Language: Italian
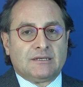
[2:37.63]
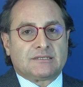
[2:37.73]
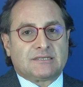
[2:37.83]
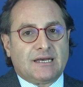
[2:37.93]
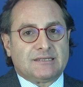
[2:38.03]

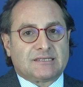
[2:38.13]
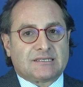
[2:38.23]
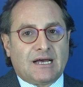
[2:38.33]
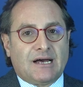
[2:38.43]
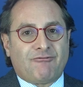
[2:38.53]

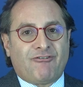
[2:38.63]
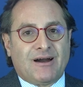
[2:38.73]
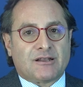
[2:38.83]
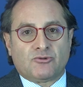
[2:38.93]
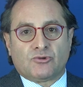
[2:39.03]
senza
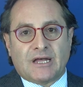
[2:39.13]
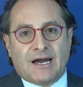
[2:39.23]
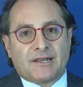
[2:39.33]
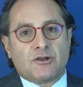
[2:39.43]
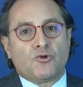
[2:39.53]
far
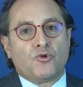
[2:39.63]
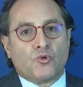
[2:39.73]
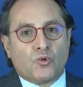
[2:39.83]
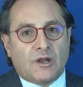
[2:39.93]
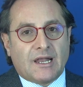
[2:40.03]
notare
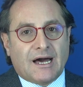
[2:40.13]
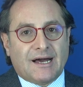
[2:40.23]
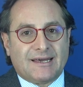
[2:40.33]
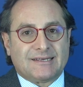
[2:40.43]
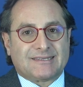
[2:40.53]

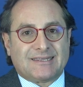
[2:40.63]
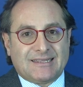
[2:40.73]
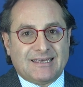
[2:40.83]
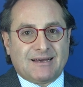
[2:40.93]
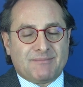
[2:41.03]
nulla
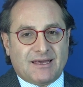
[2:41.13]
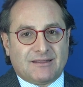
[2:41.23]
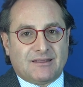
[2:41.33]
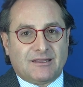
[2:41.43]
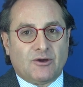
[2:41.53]

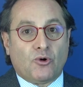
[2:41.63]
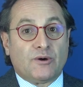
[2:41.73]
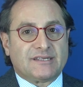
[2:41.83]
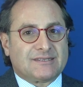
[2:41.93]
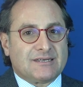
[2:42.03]
esteticamente
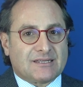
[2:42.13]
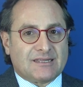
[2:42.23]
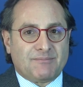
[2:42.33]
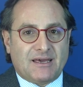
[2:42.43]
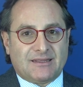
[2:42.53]
o
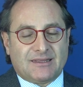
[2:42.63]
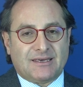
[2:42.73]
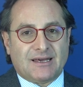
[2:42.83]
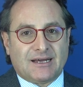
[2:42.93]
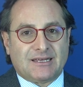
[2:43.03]
esternamente a